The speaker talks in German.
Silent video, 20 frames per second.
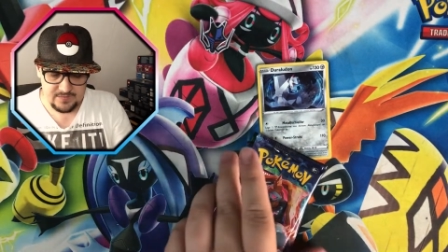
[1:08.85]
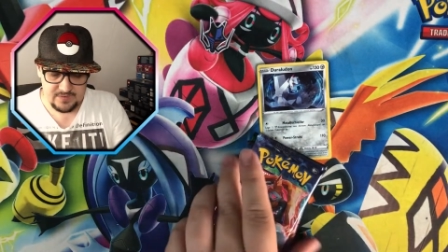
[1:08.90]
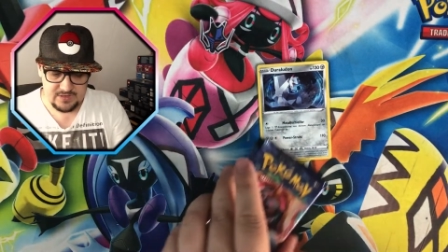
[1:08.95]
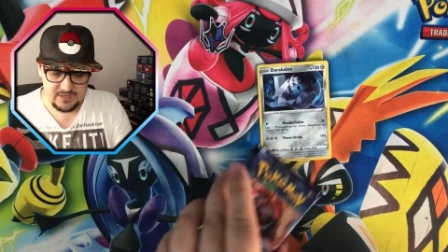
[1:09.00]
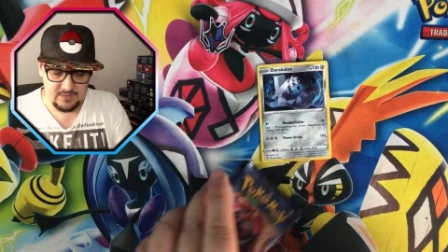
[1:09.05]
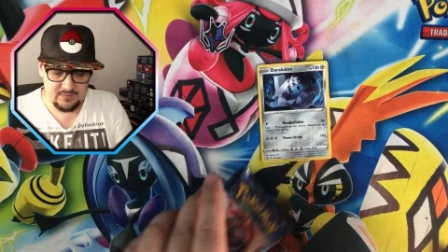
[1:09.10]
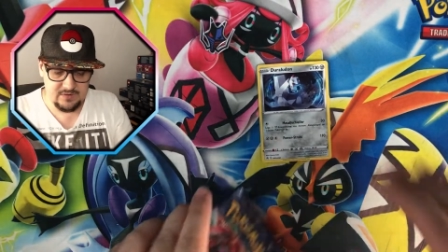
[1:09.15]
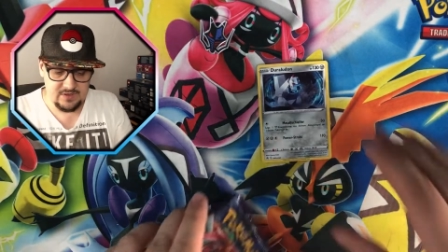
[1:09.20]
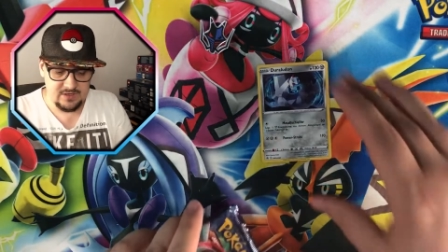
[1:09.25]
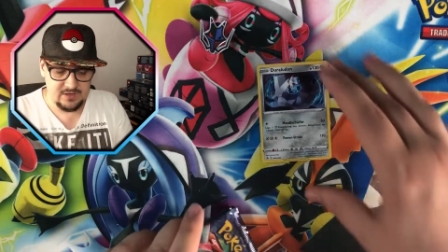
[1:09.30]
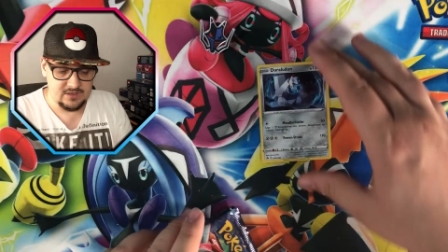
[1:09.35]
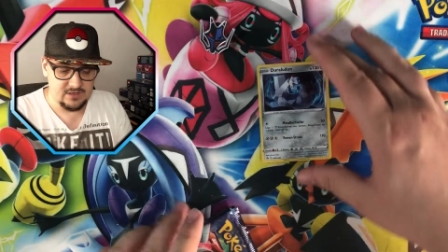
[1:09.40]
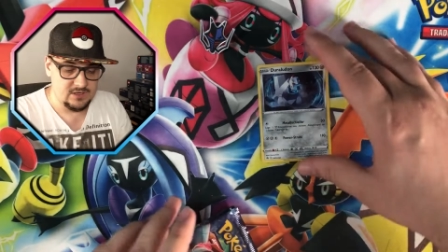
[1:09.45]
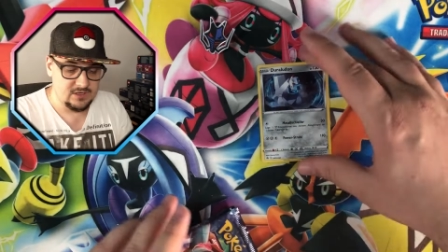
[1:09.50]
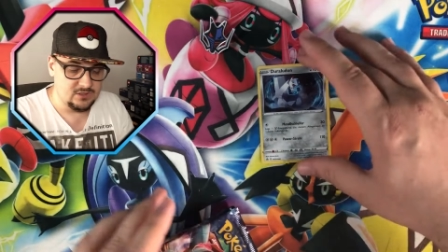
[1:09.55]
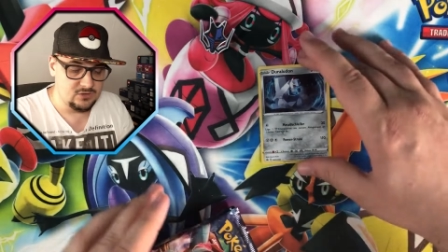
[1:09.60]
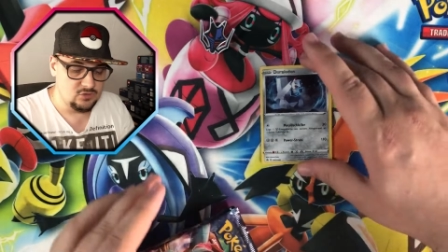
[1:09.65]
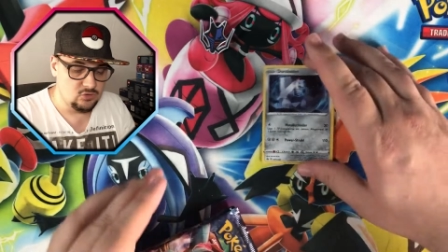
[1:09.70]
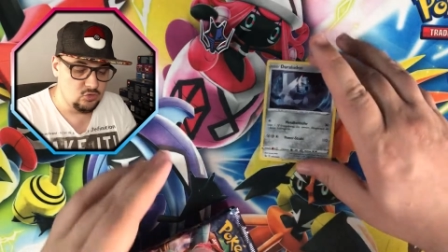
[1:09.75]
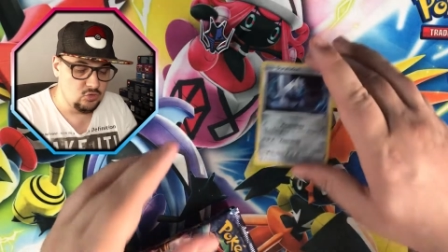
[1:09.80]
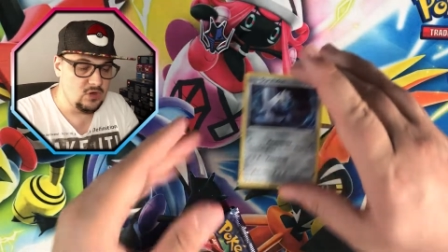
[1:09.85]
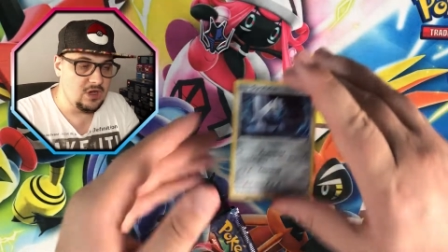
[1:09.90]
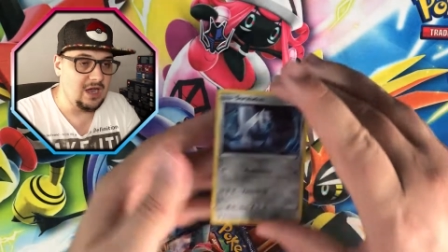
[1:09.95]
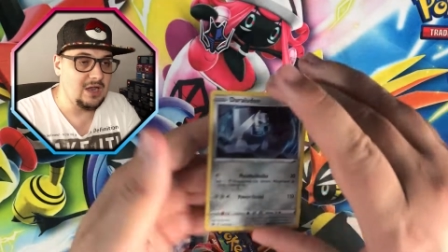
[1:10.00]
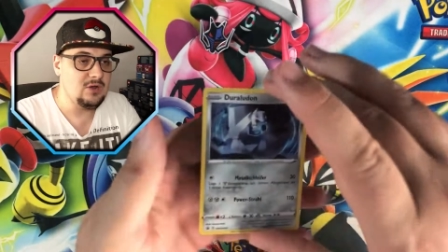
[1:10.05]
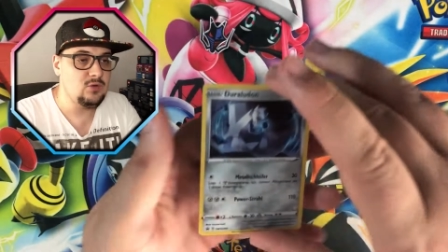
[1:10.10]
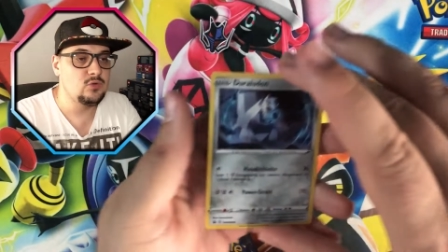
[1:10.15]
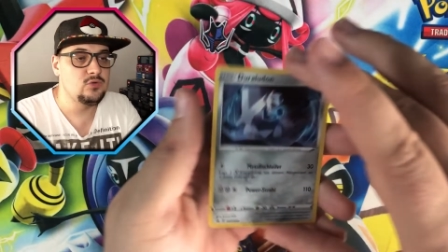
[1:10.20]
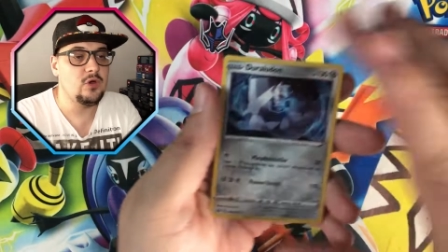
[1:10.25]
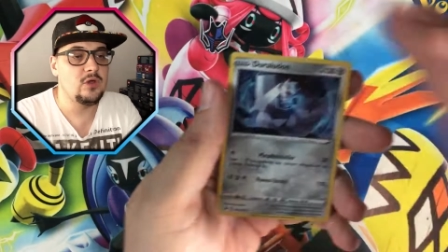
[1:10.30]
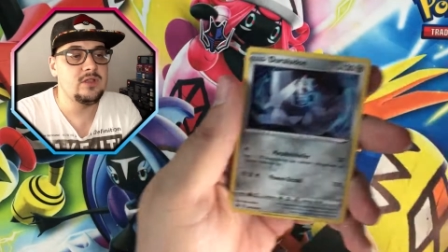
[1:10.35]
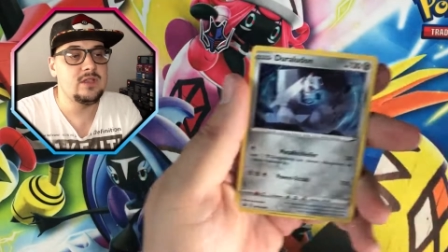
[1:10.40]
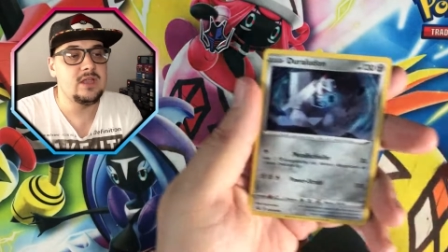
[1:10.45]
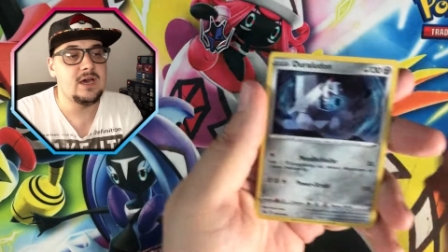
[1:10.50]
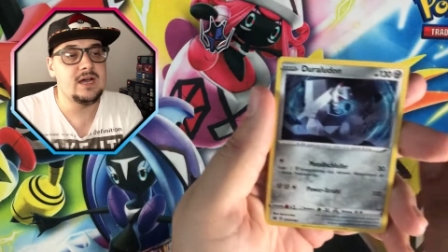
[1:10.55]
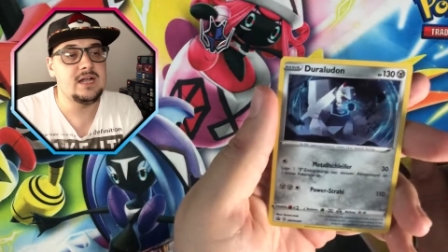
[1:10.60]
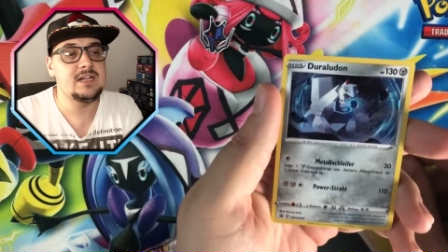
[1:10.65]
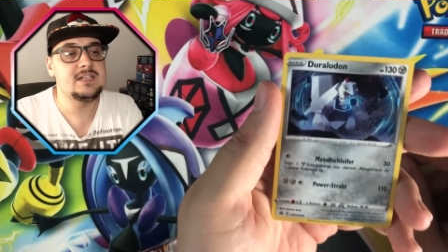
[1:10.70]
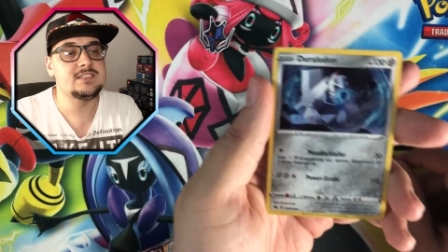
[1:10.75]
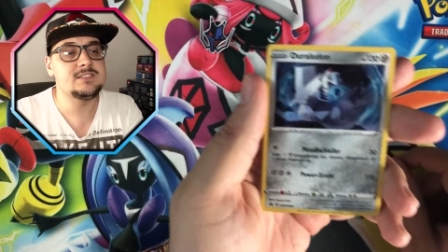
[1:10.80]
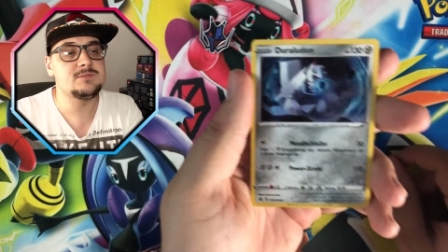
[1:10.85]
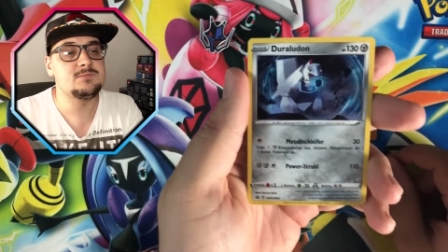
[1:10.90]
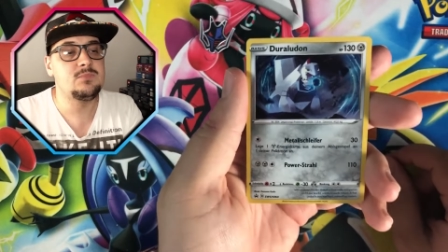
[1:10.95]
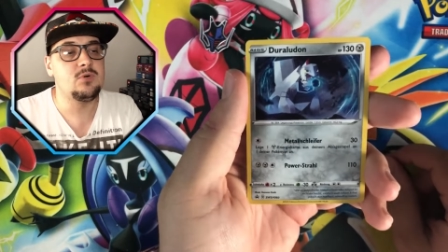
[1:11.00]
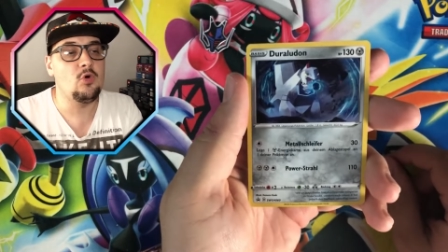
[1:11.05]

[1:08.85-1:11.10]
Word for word: Dann haben wir Duraludon als